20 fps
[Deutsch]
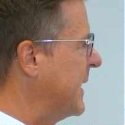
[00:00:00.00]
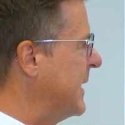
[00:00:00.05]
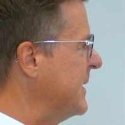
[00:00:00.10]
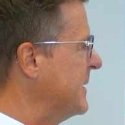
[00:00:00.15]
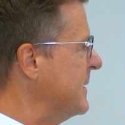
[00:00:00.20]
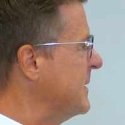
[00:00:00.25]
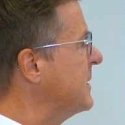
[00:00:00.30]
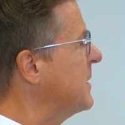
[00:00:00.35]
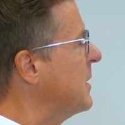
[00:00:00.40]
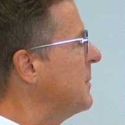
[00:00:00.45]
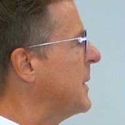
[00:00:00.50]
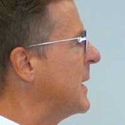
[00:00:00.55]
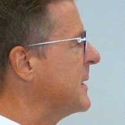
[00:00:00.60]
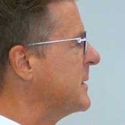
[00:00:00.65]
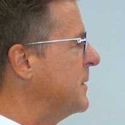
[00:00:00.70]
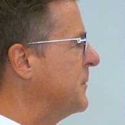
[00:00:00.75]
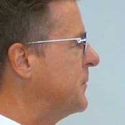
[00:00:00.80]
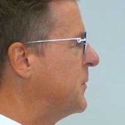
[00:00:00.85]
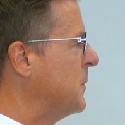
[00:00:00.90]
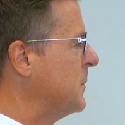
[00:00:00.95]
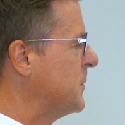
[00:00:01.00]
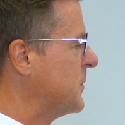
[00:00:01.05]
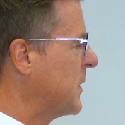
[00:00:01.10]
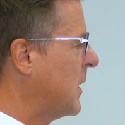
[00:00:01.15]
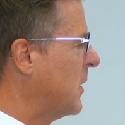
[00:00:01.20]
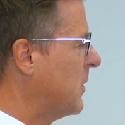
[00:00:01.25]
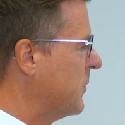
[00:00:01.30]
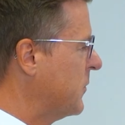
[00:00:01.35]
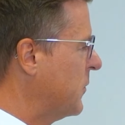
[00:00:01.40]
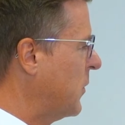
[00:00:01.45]
geltend gemacht, die
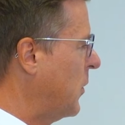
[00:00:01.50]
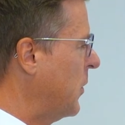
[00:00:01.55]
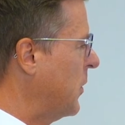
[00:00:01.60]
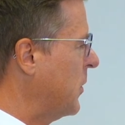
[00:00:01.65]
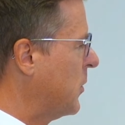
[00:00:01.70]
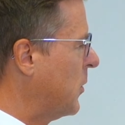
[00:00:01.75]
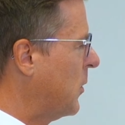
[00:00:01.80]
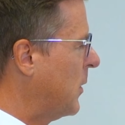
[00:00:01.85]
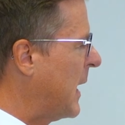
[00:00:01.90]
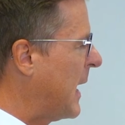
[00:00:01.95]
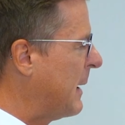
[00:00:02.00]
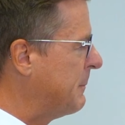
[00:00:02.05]
5000 Euro